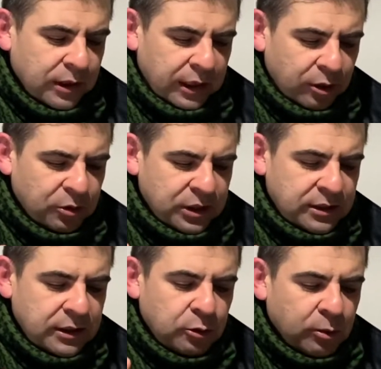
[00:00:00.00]
Eu
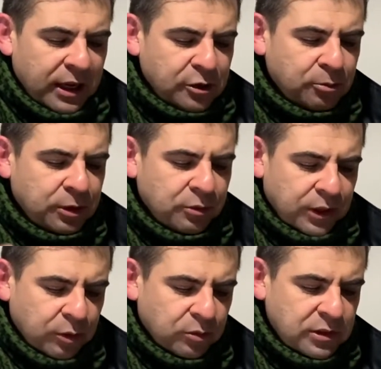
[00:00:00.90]
disse: Tu és o meu
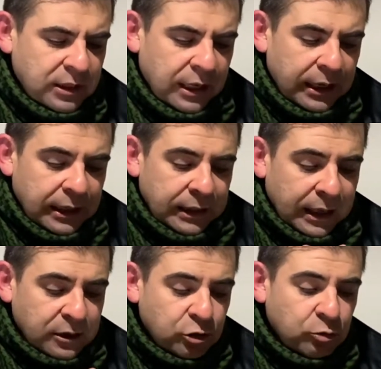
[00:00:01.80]
Deus,
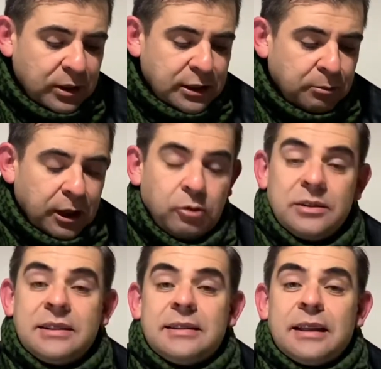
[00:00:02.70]
nas tuas mãos
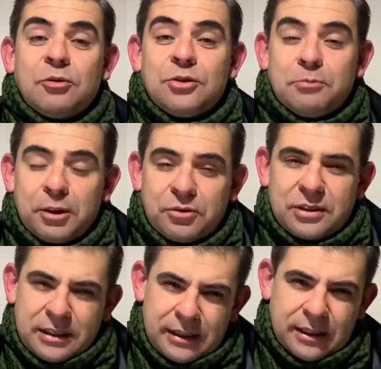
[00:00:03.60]
estão os meus
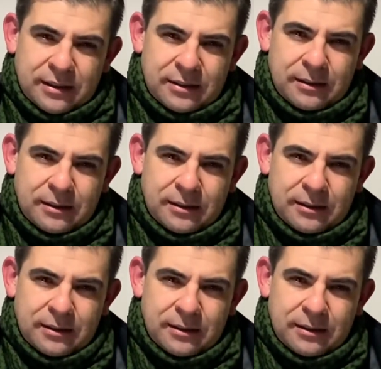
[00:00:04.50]
dias.